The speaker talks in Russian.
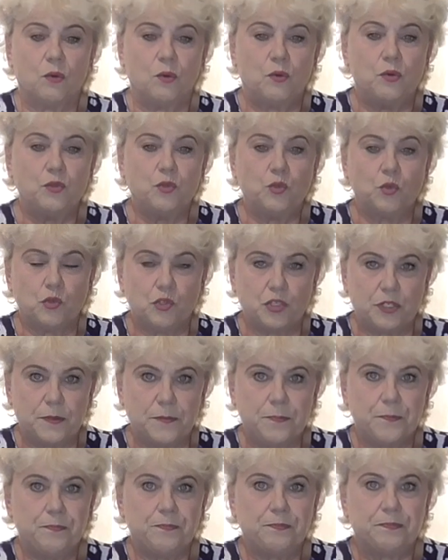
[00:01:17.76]
Он
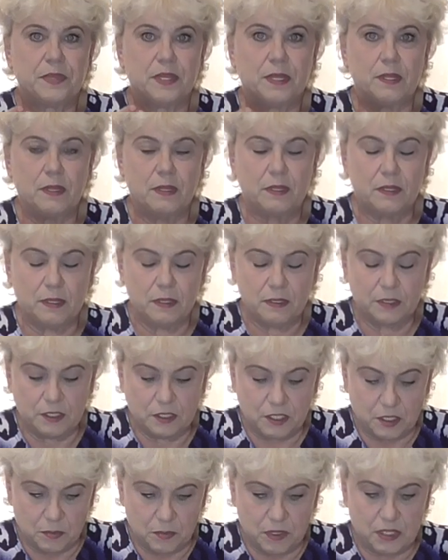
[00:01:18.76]
тоже
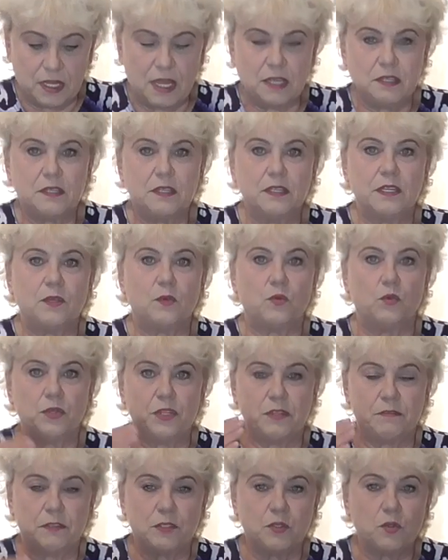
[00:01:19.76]
детерминантный,
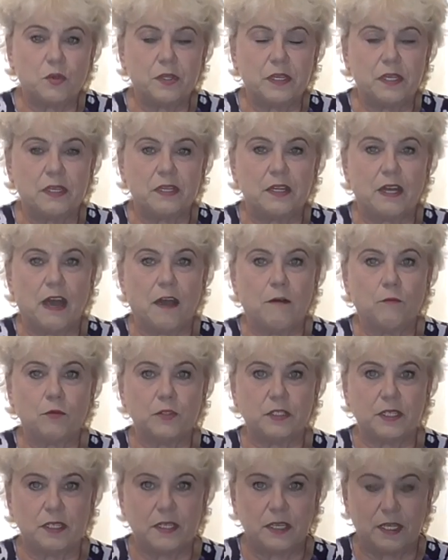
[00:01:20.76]
он невысокий. А
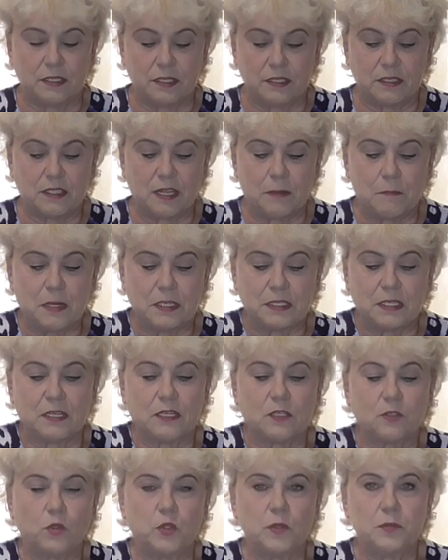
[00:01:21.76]
вот этот томат,
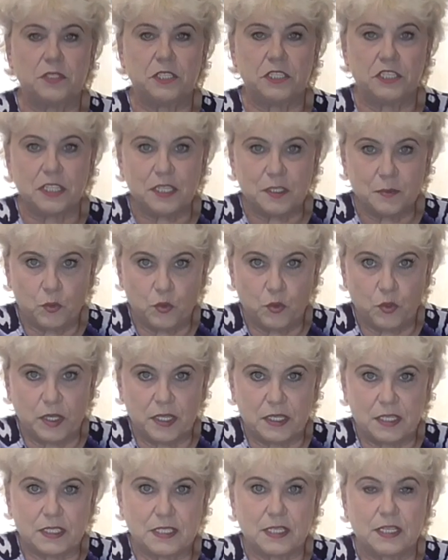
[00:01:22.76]
о котором сейчас буду
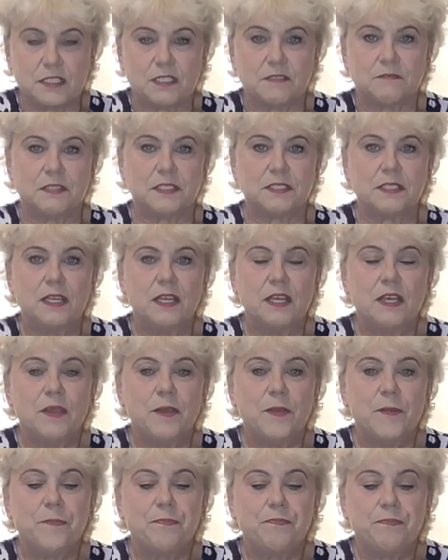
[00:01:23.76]
я рассказывать,
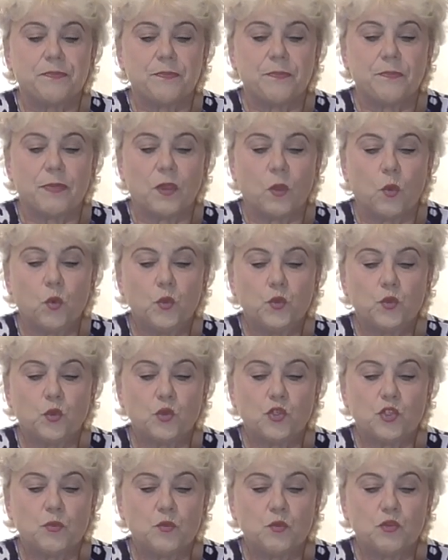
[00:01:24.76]
он
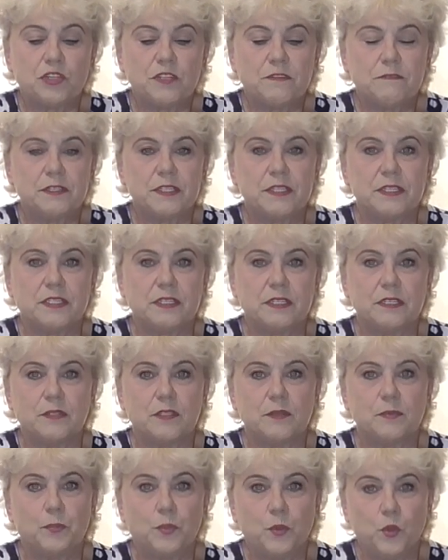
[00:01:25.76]
тоже можно
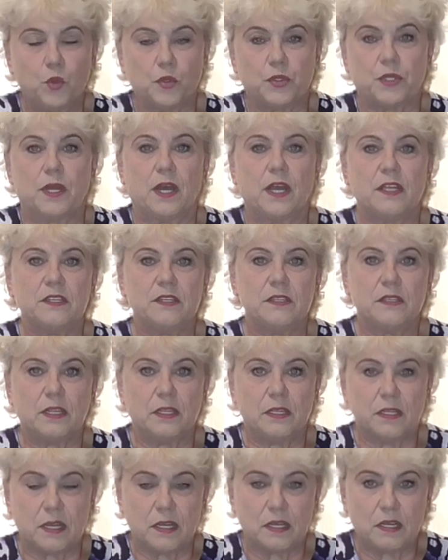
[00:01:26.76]
вырастить плод 1
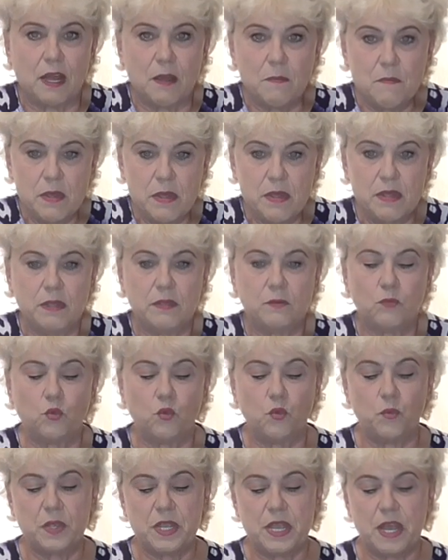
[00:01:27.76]
килограмм
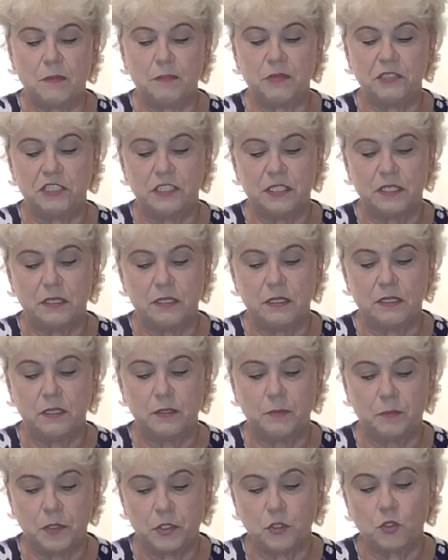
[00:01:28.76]
ну, у меня обычно
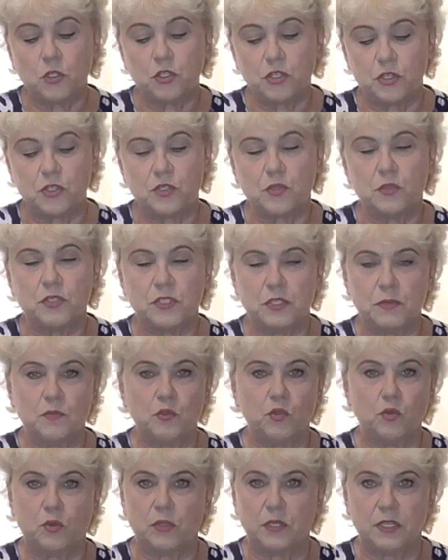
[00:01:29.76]
500, 600,
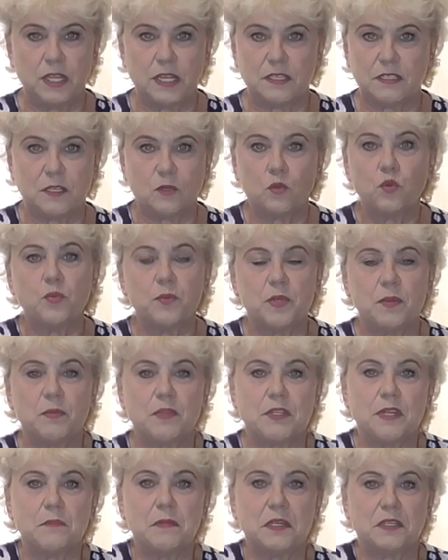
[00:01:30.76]
700. Я за
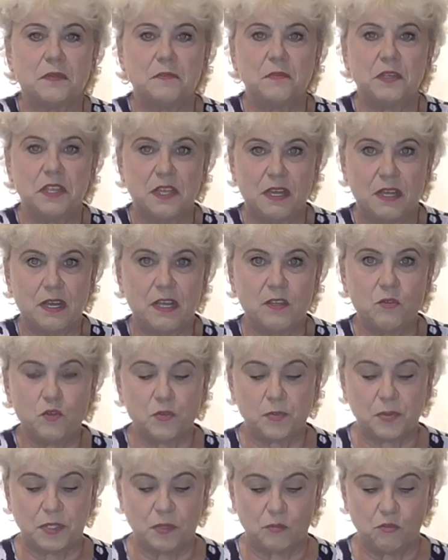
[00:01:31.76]
крупными томатами не
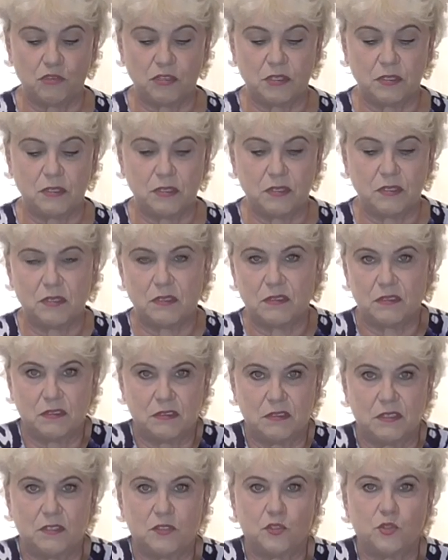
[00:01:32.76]
гонюсь, потому что
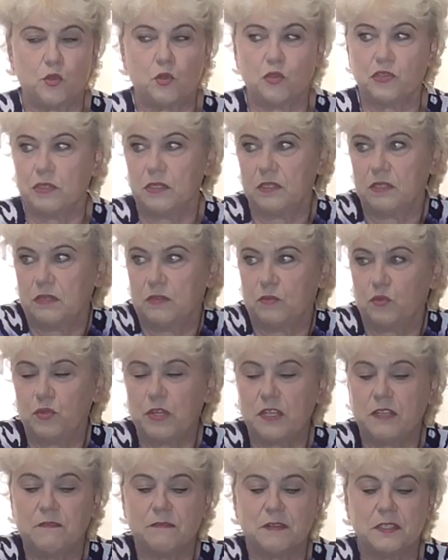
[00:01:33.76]
их сложно, их
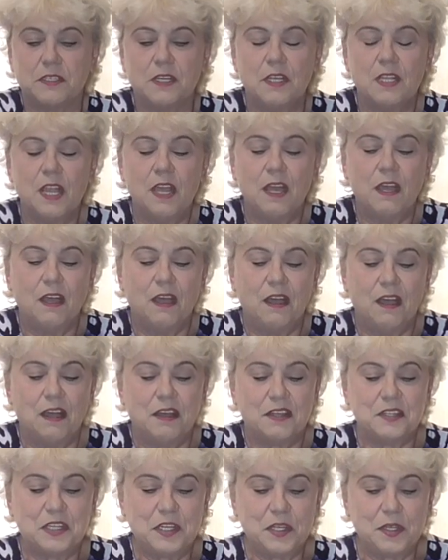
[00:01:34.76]
куда девать.
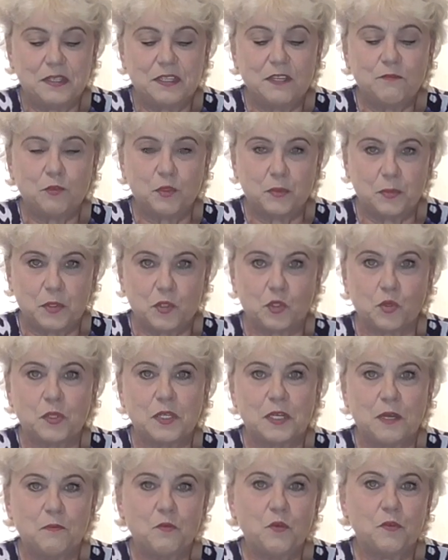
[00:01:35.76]
Для еды вот 500
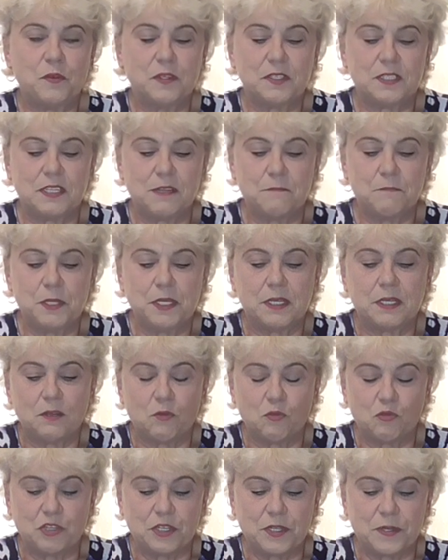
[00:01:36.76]
граммовые самые
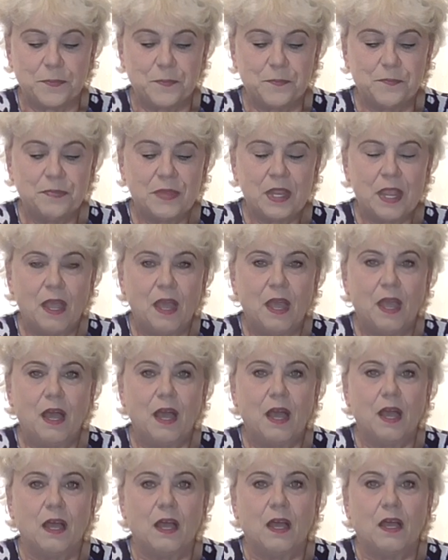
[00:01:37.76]
хорошие.
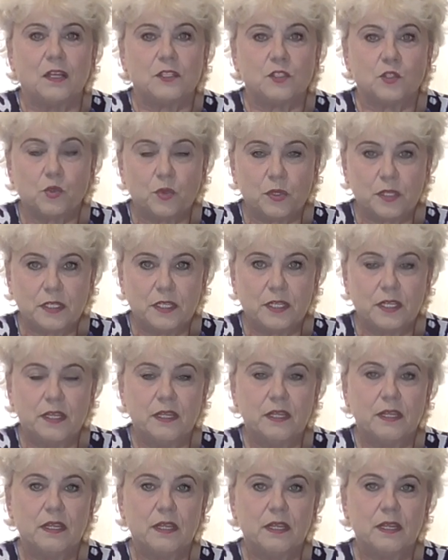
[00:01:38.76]
Сорт
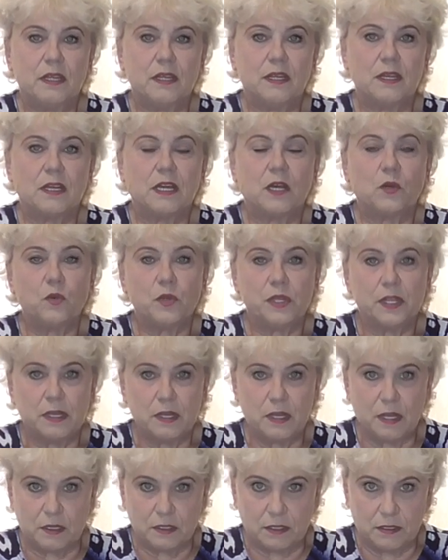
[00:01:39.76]

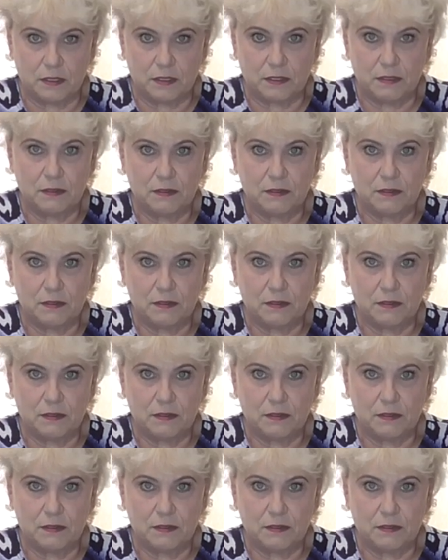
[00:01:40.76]
король-гигант.